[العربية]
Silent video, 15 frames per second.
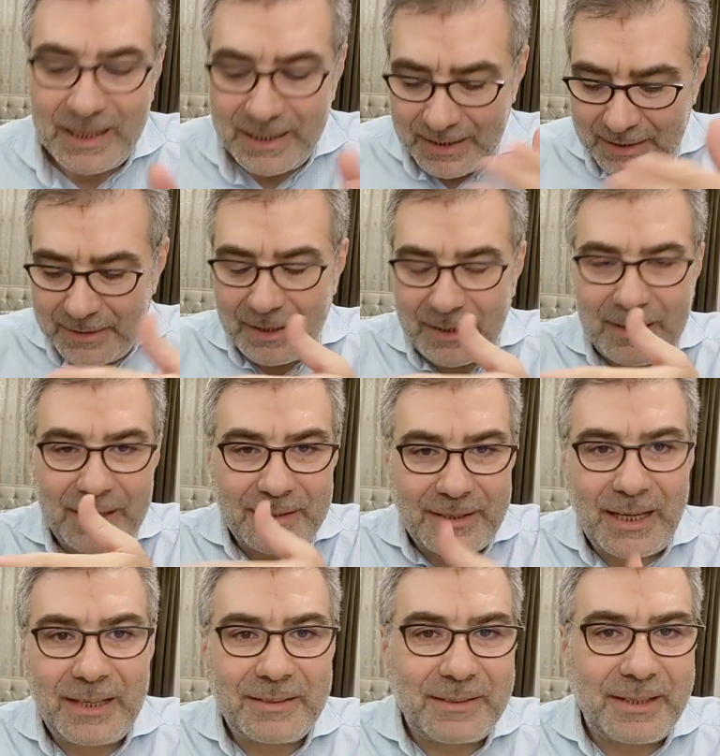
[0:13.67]
إذا
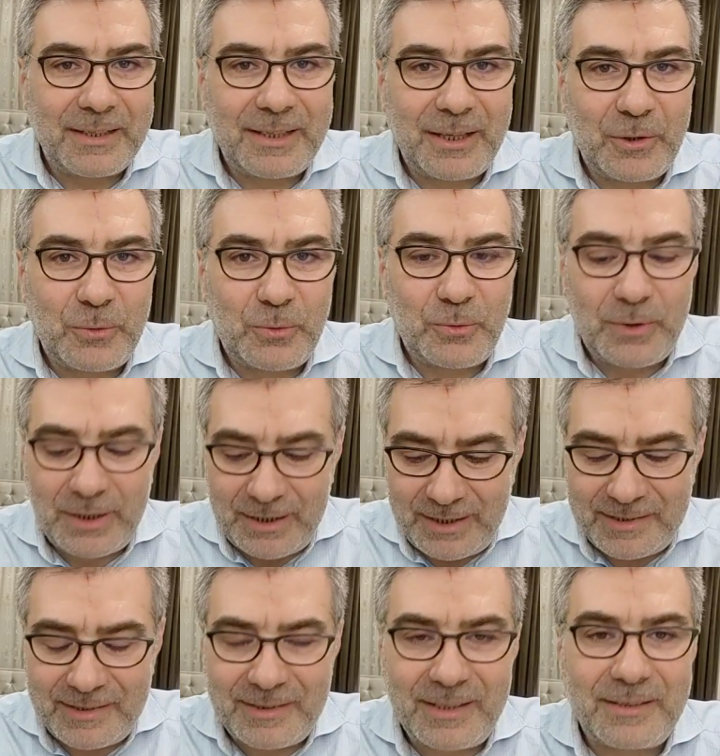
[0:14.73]
قطعت يده
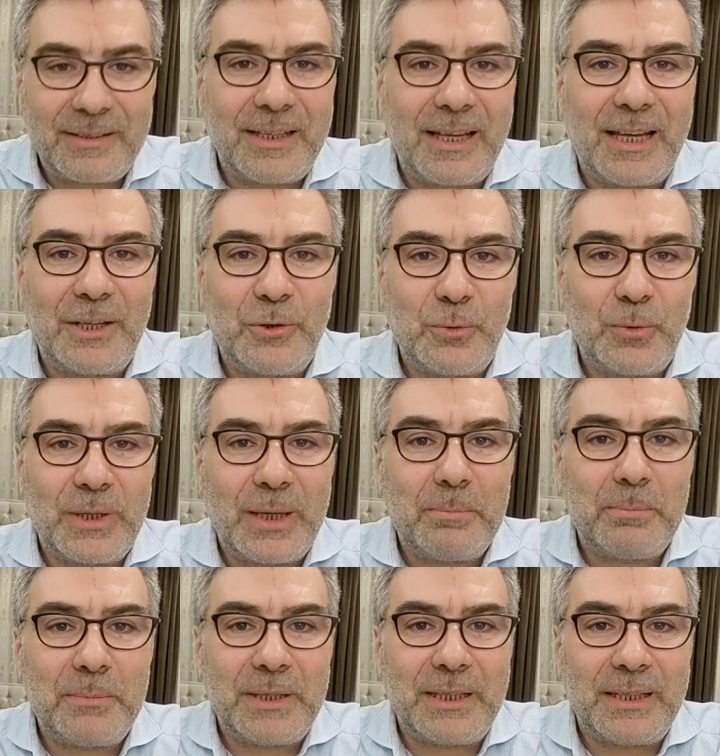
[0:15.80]
يستطيع أن
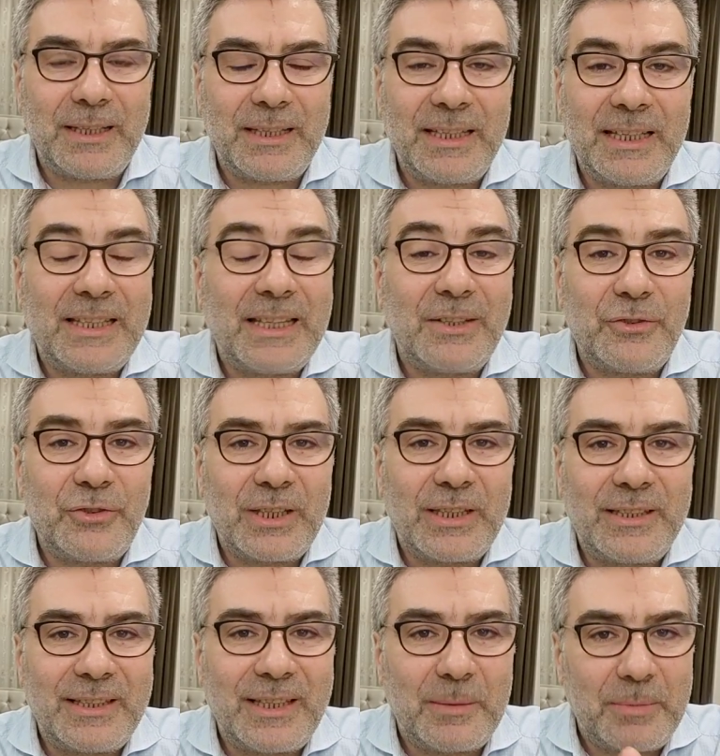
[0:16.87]
ينمي يدا
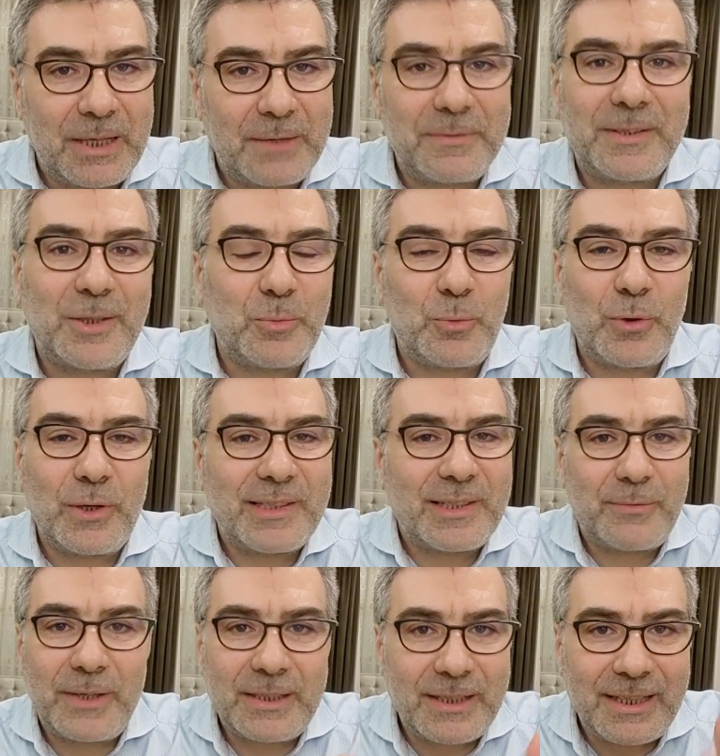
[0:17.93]
جديدة بنفس
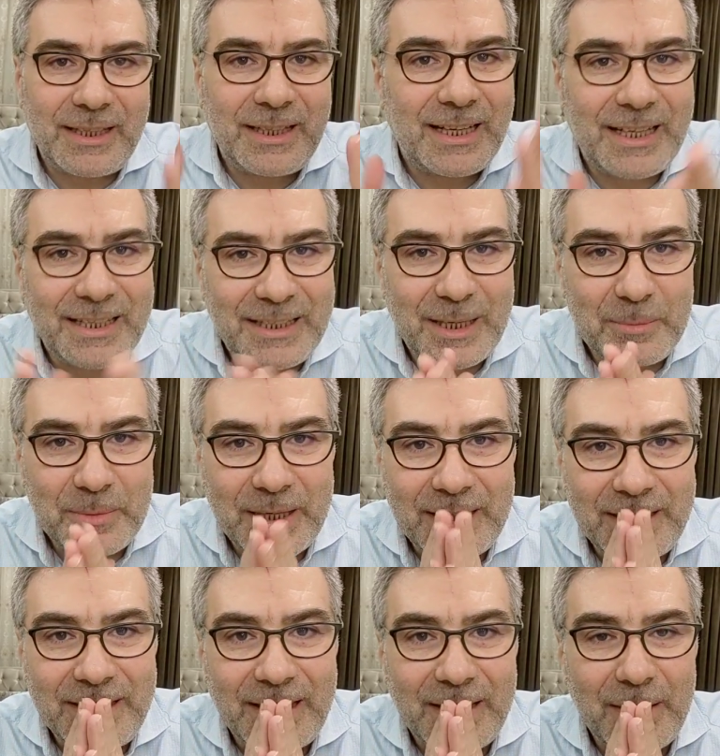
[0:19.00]
المواصفات خلال أيام
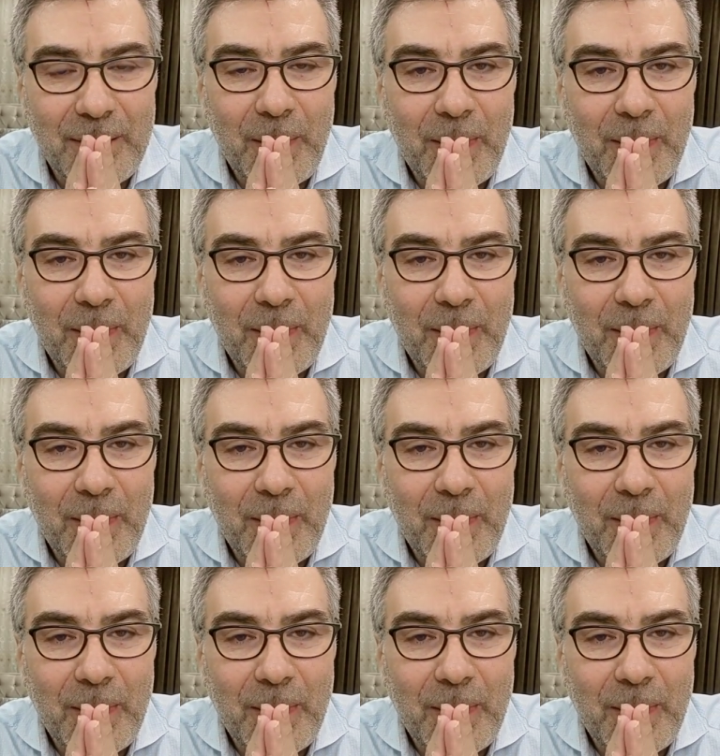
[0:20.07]
قليلة